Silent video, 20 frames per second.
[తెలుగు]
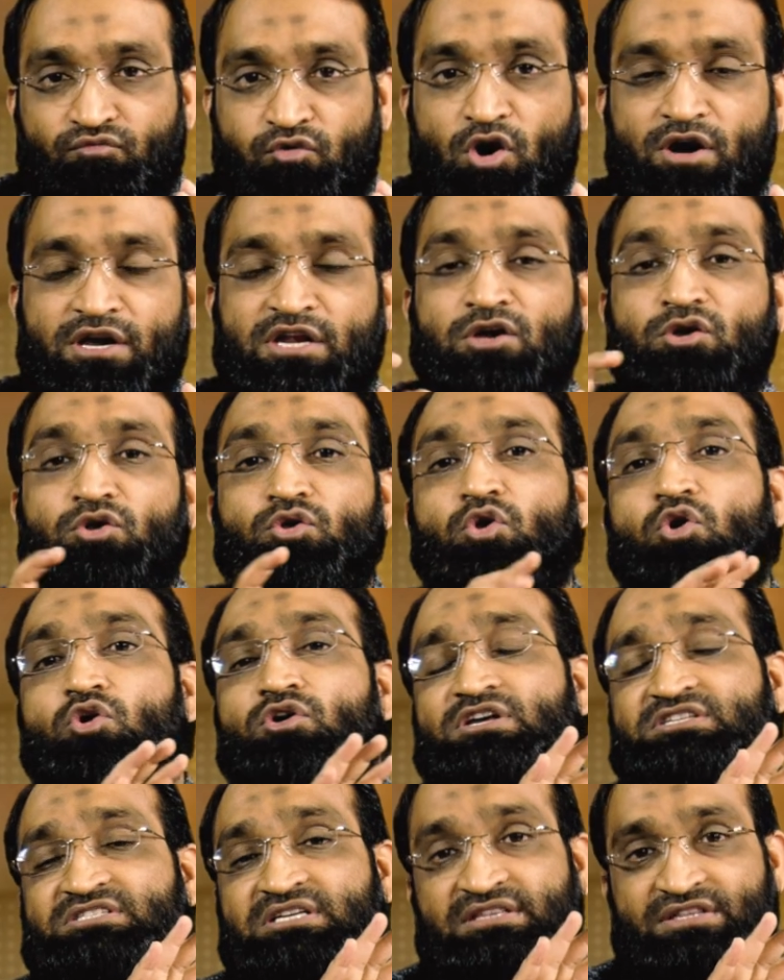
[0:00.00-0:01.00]
ఓటుకు
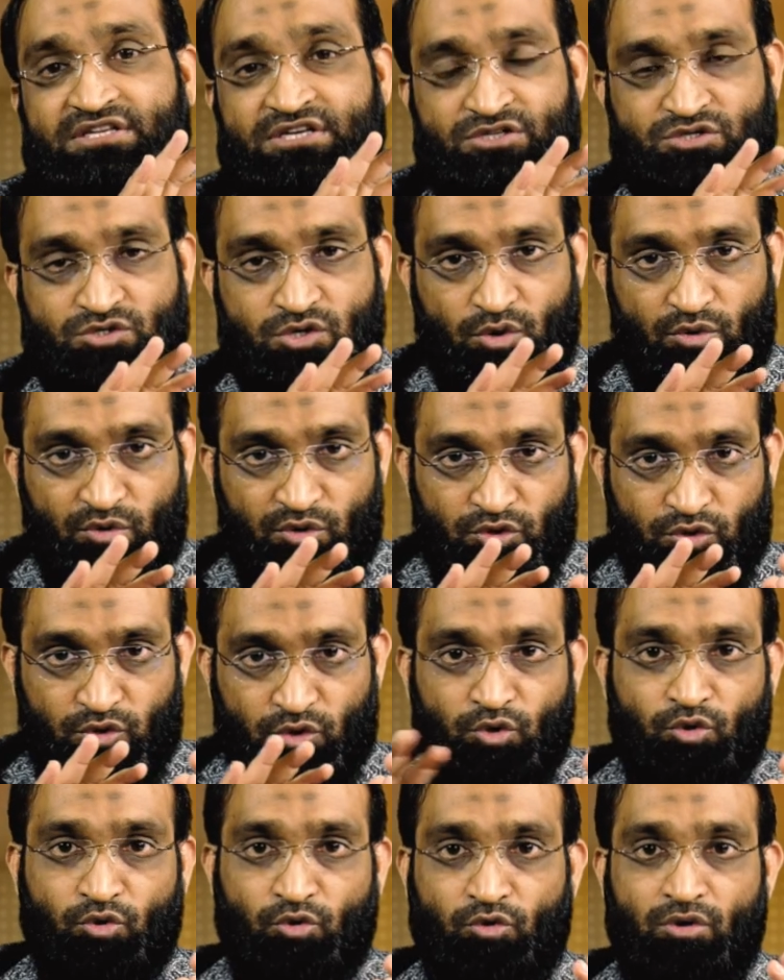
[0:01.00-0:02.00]
నోట్ అసలు
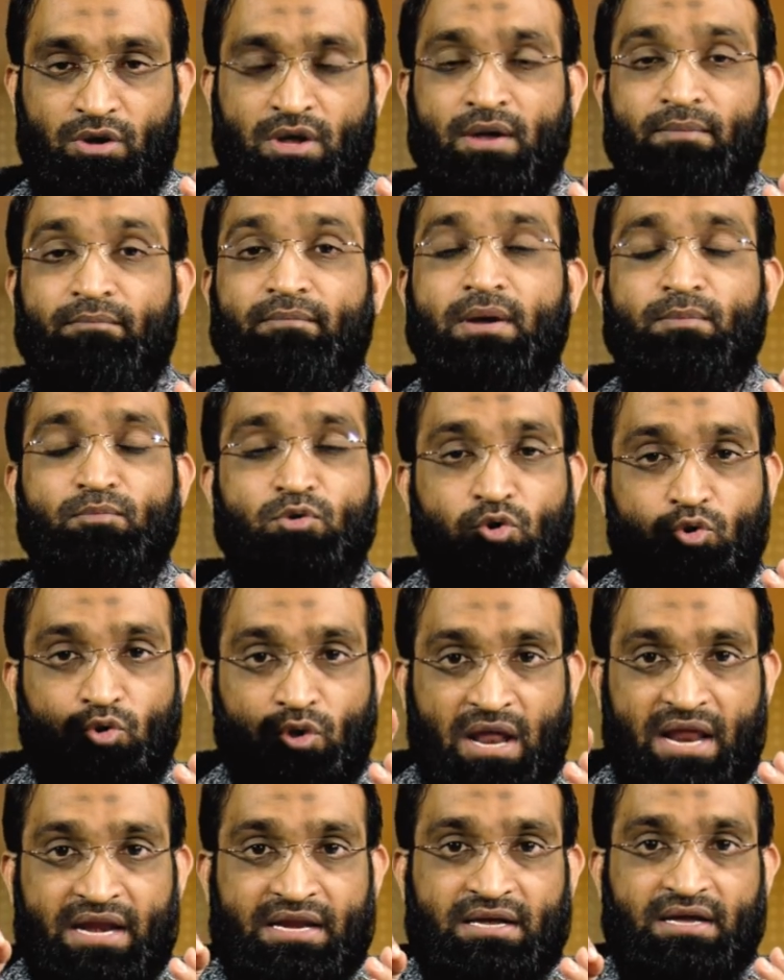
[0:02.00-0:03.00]
తీసుకోవద్దు మేము
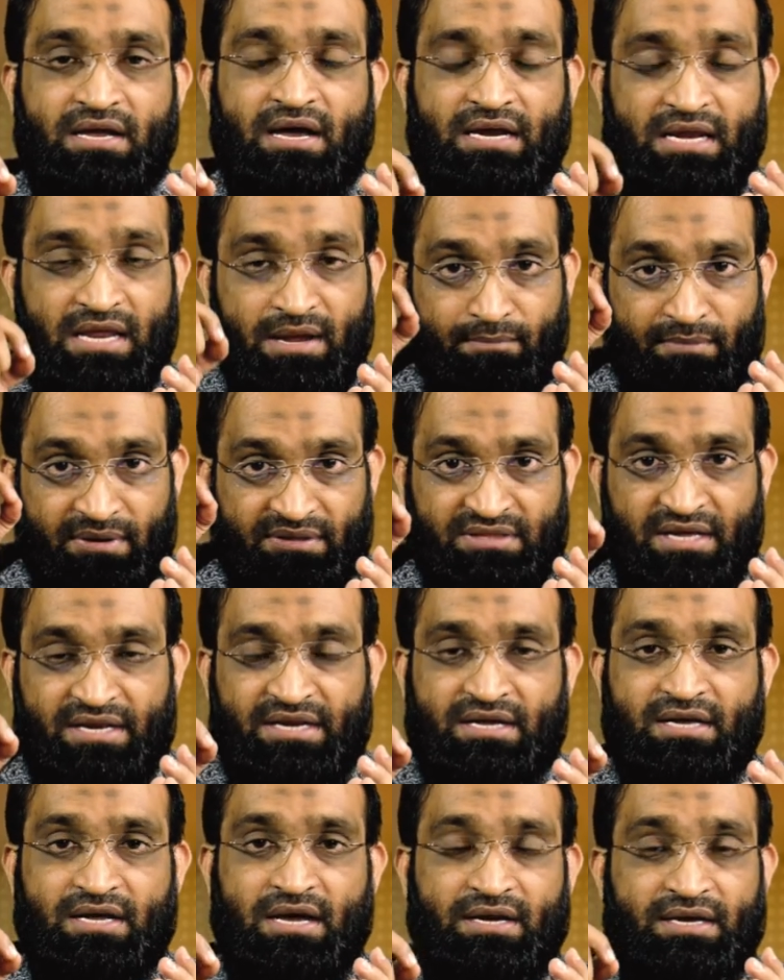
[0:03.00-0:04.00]
కులానికి కానీ
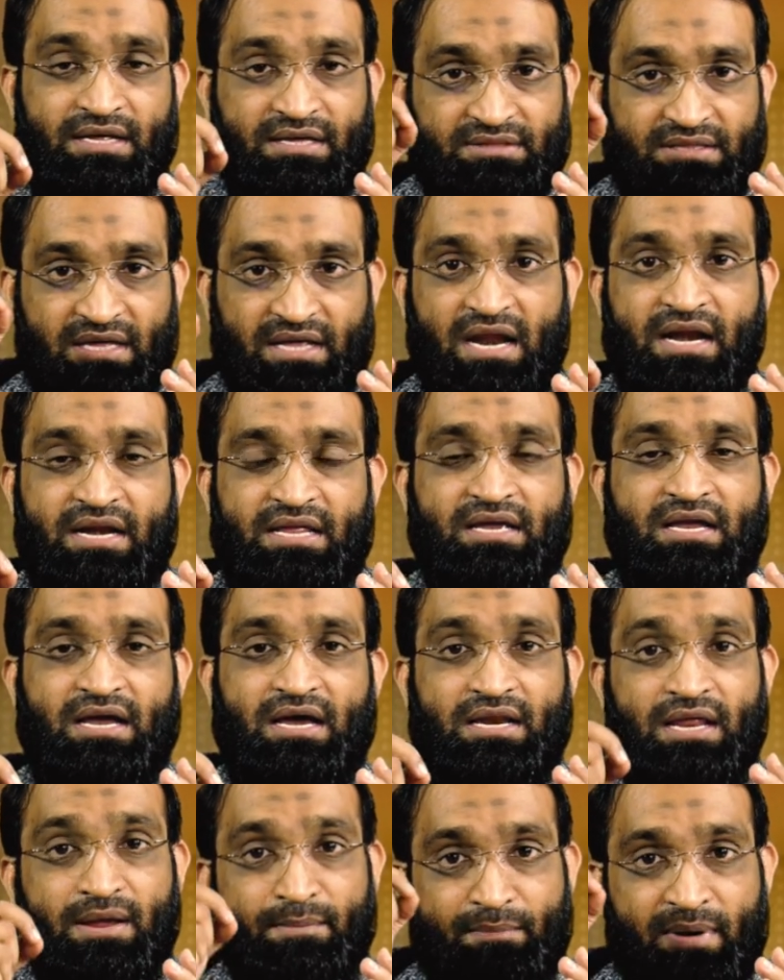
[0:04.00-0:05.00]
మతానికి కానీ ధనానికి
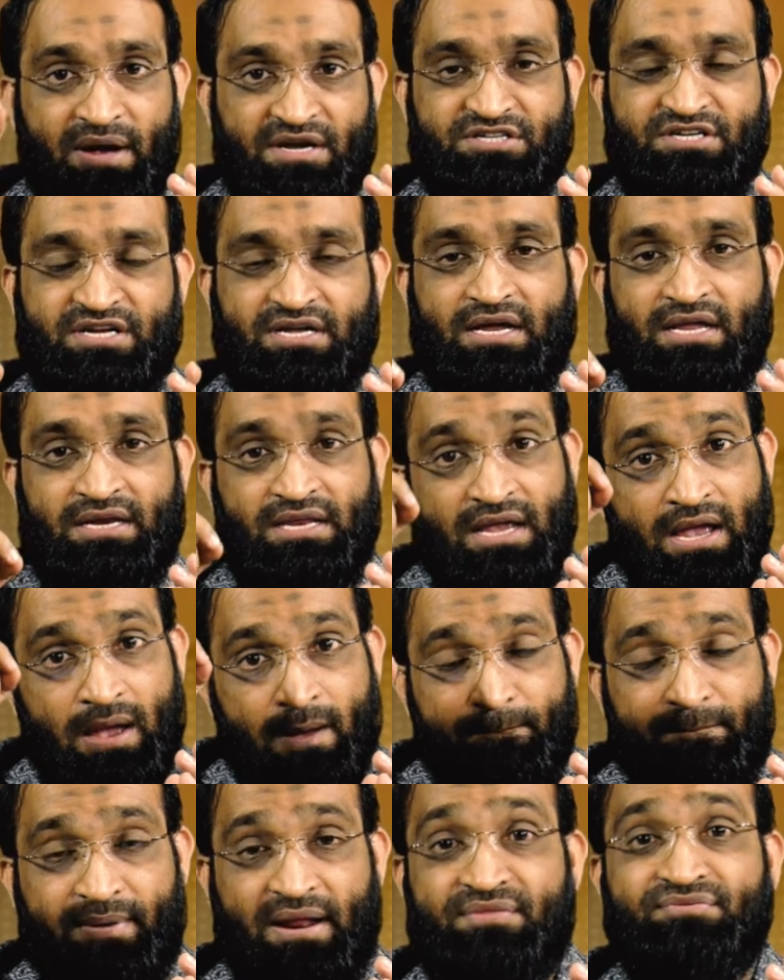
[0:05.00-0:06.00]
కానీ భాషకు కానీ
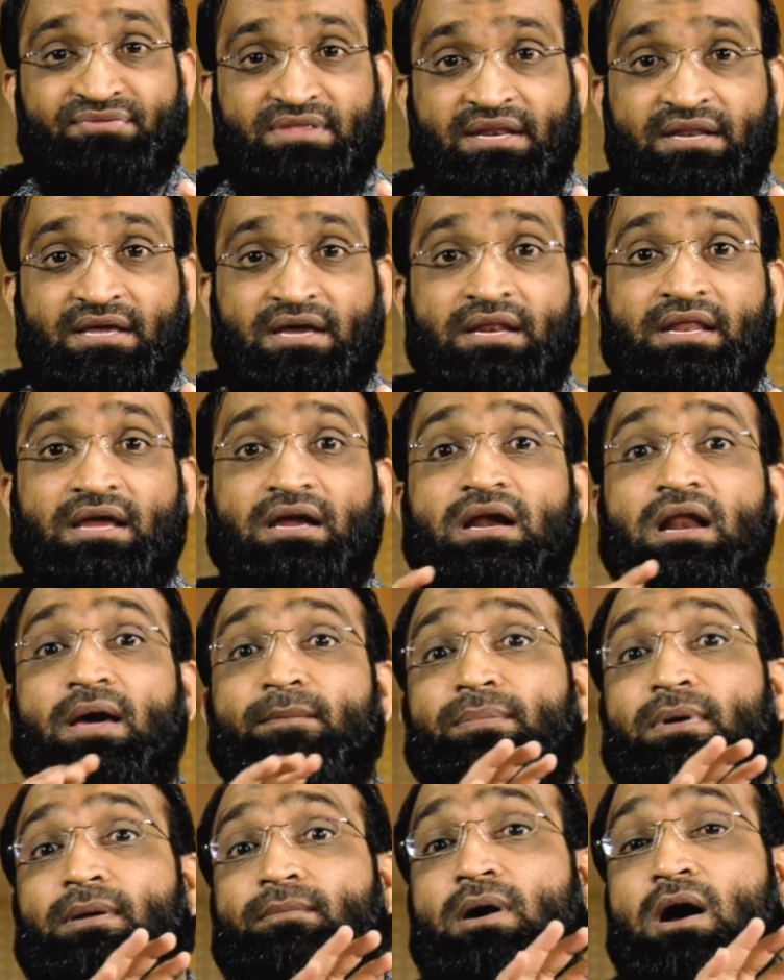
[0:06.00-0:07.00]
ప్రాంతానికి కానీ ఎక్కడా
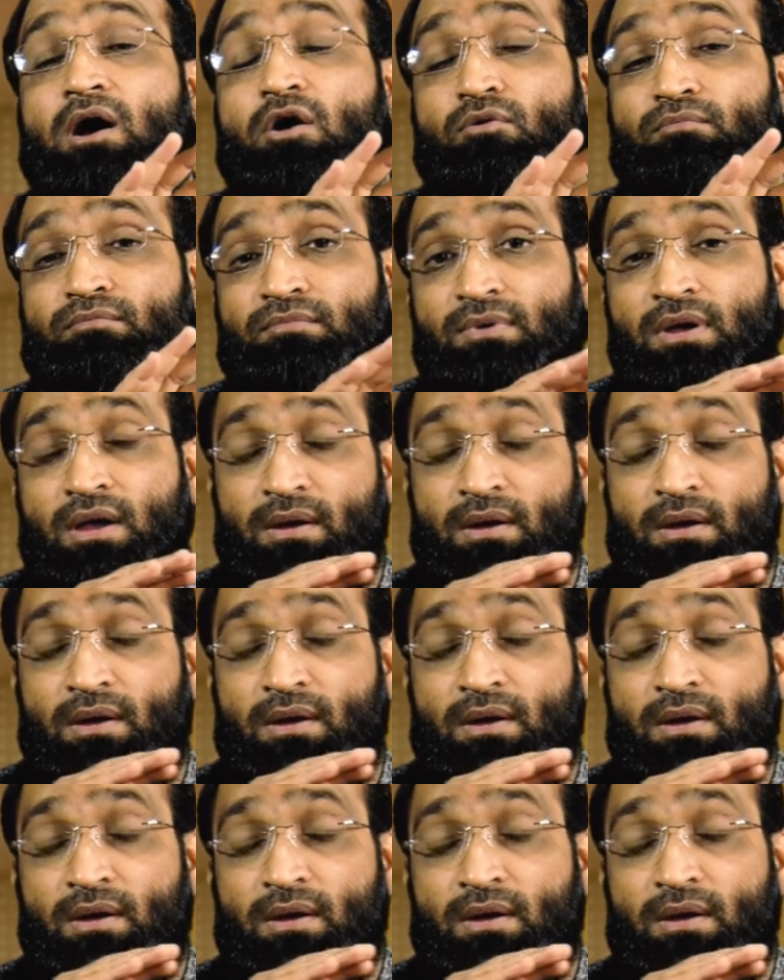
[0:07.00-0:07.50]
ప్రభావం